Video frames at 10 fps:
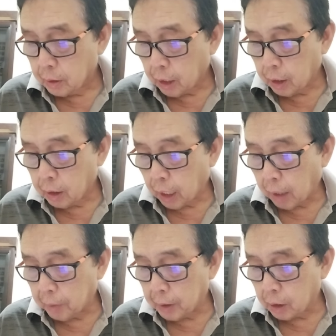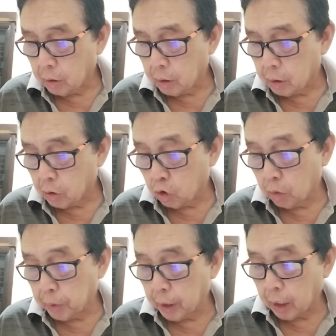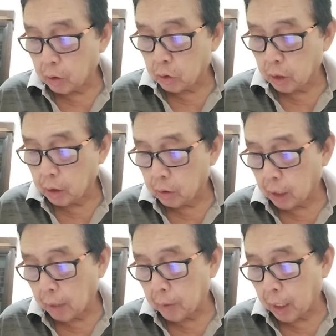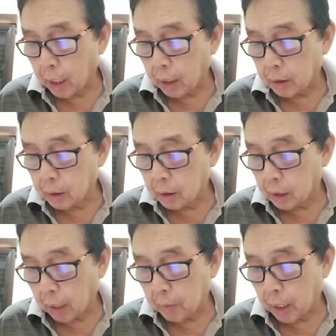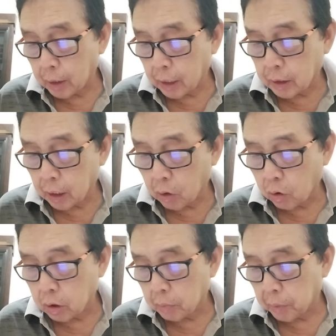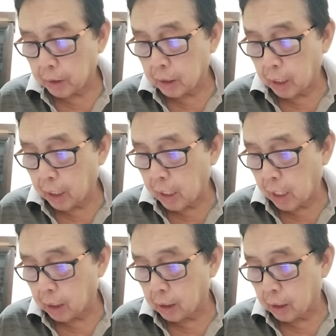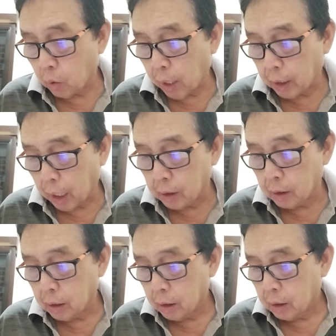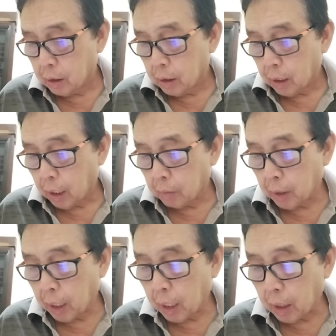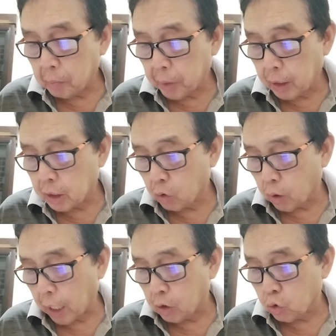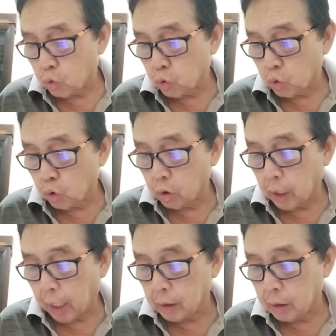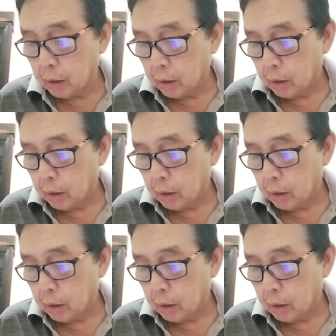Talagang dapat ganun. Eh. Rodolfo de la Cruz ulit. Oh. Tama ka, Tama ka dyan, Sir Rox. Pag si Lenny ang nanawagan, ang mga kakamping sigurado susunod yan.